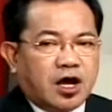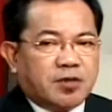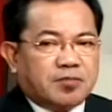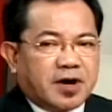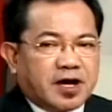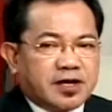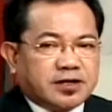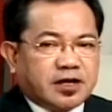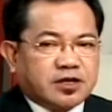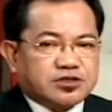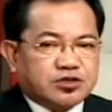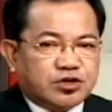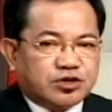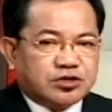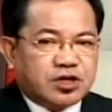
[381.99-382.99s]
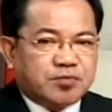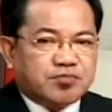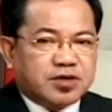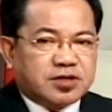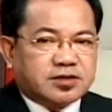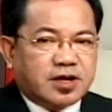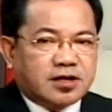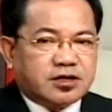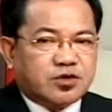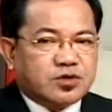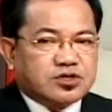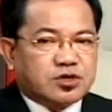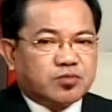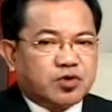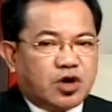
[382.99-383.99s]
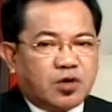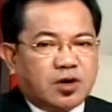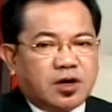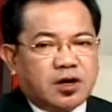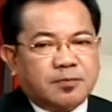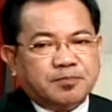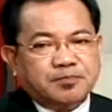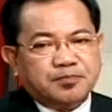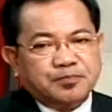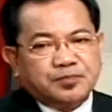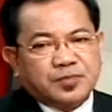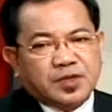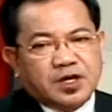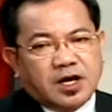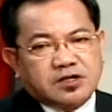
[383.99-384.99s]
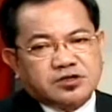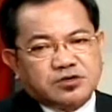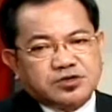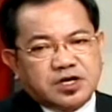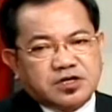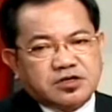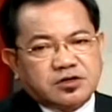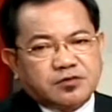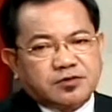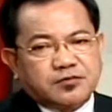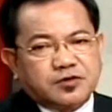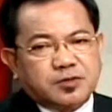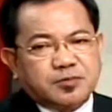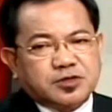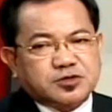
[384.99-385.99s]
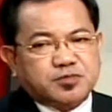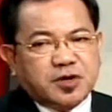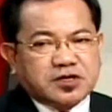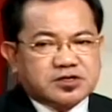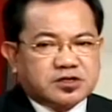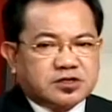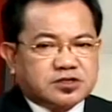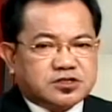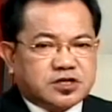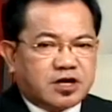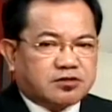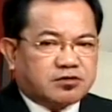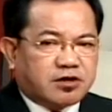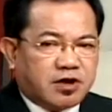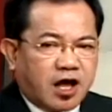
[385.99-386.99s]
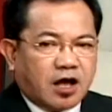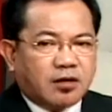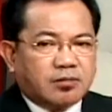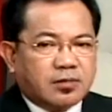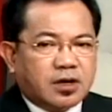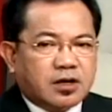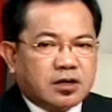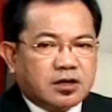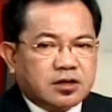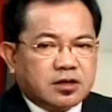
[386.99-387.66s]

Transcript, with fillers: Ang pahayag ay kasunod ng bintang ni whistleblower Association of the Philippines President Sandra Ham